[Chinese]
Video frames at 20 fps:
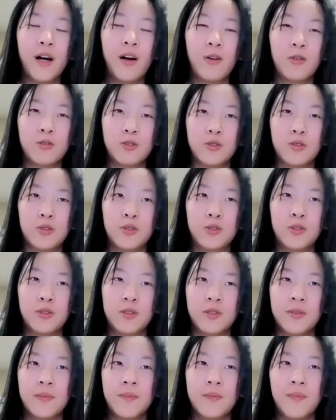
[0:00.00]
跑出
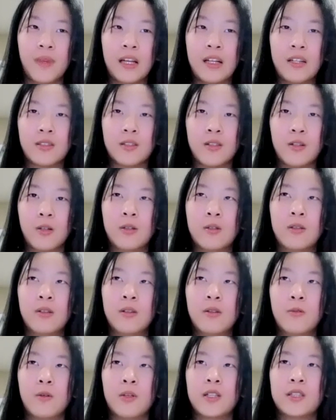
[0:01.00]
去，
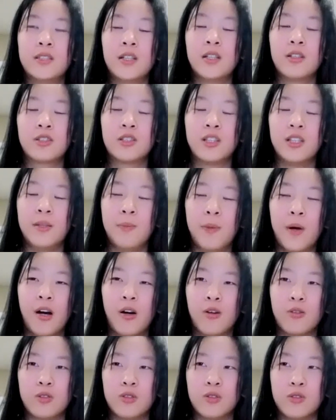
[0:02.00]
从我的教室里
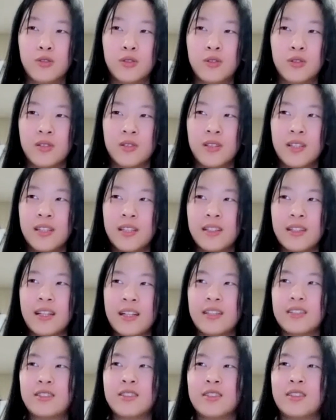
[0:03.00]
跑出去，
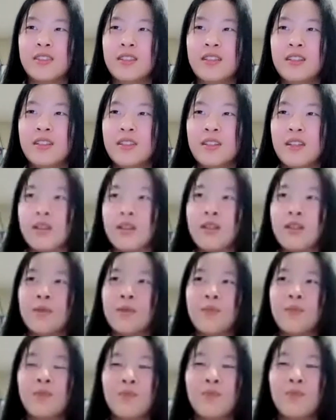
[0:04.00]
但是那
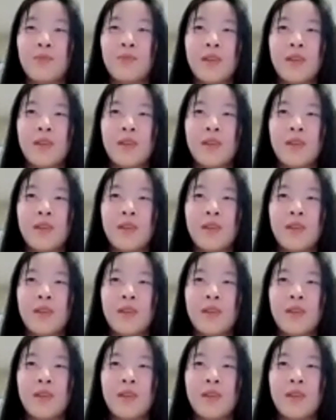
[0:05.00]
个